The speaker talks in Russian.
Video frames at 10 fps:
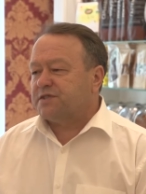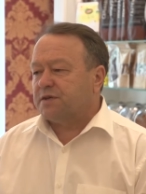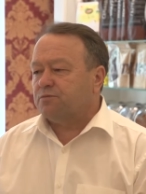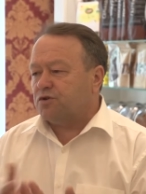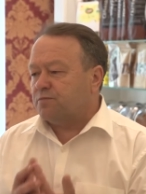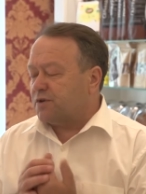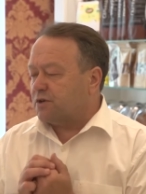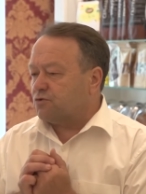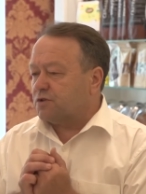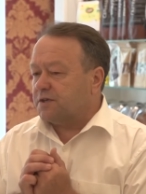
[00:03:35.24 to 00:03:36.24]
самой
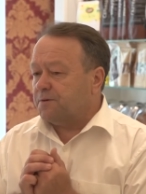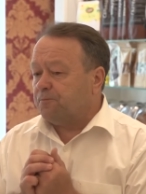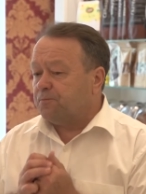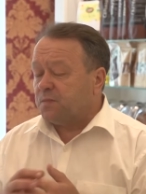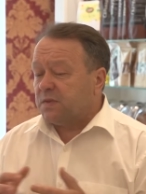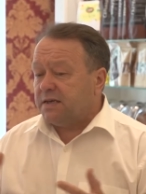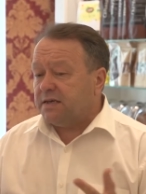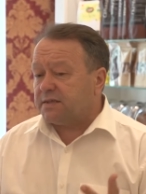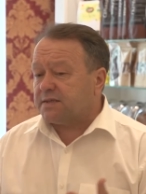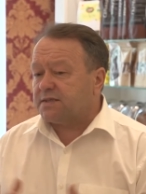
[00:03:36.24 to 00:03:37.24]
природы. И
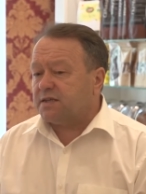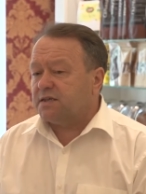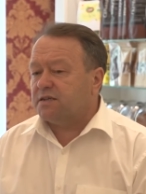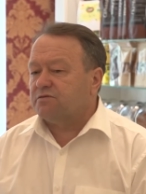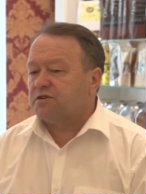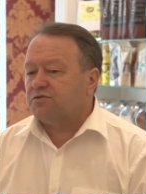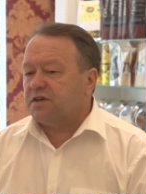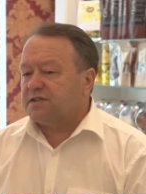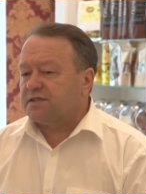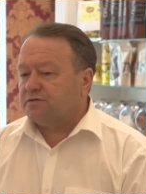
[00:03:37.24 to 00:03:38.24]
это знание
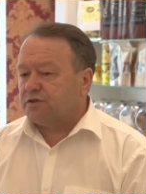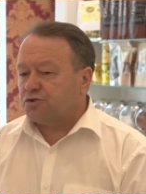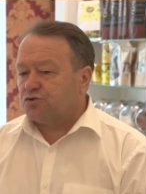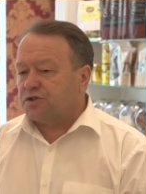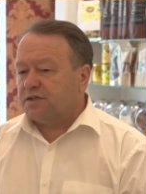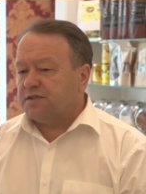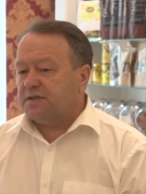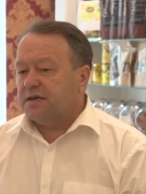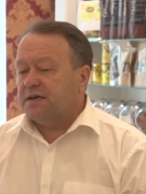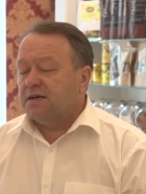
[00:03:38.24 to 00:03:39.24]
врывается в вашу жизнь.
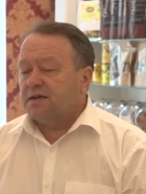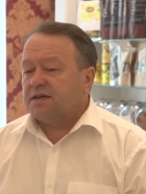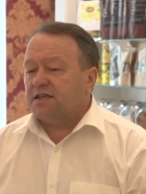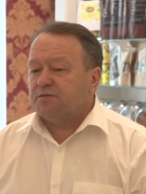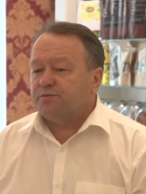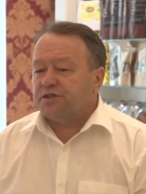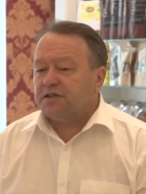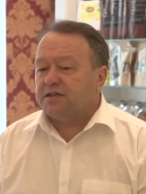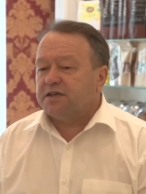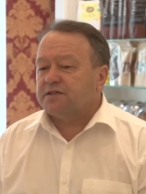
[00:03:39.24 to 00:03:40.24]
Когда мы
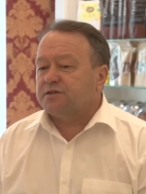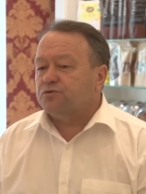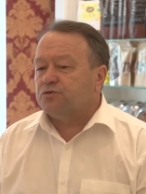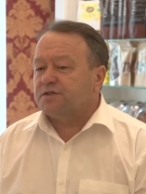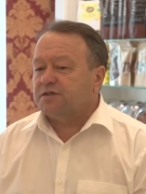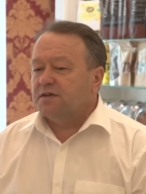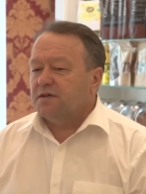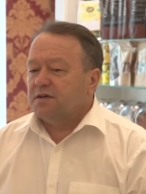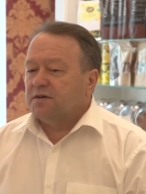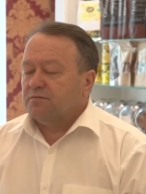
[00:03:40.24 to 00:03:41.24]
пришли на этот курс,
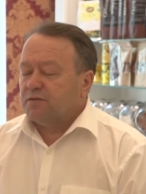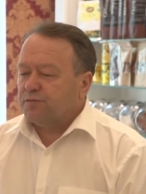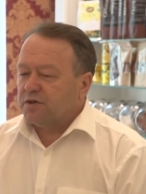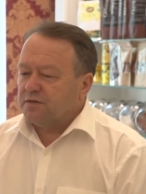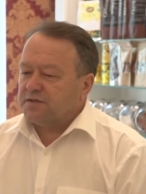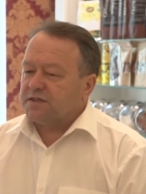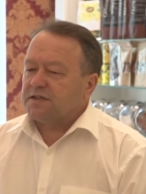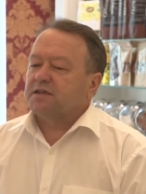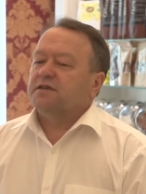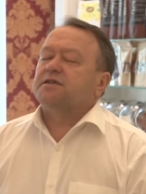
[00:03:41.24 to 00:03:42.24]
мы были все
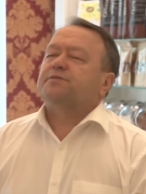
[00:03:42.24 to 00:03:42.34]
такие с